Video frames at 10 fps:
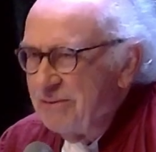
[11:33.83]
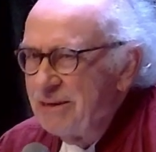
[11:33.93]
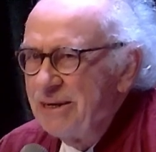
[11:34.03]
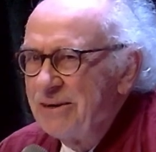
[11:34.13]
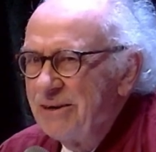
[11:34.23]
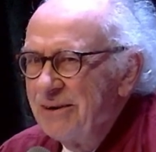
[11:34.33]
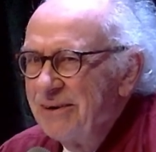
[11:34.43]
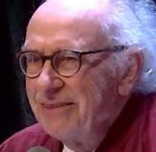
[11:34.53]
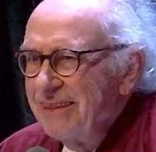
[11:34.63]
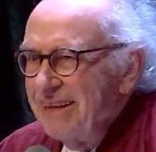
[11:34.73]
vous voyez
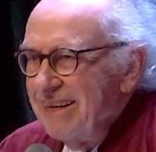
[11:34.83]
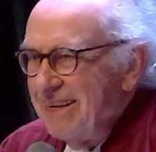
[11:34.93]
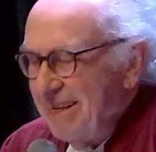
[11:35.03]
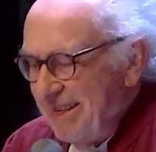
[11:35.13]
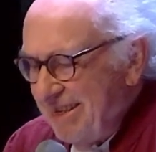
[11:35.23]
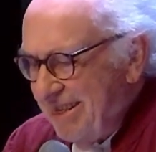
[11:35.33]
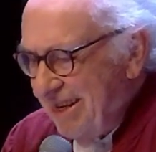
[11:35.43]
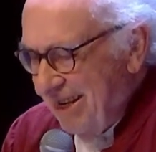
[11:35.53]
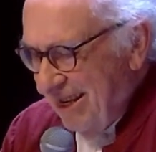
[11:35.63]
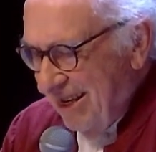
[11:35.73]
qu'il est
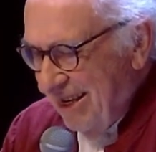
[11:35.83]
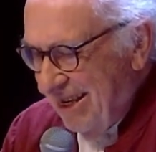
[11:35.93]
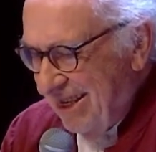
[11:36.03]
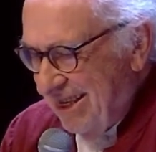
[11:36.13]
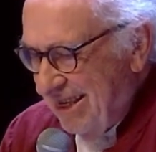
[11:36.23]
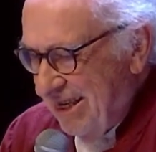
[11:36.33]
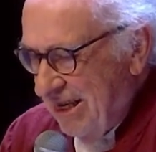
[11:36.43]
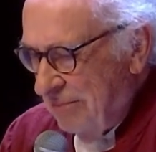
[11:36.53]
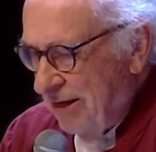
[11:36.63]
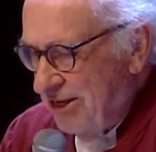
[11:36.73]
siglé Getty
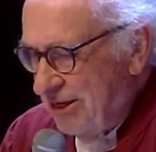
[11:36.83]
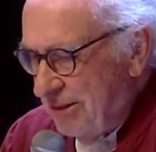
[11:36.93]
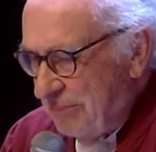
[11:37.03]
Image.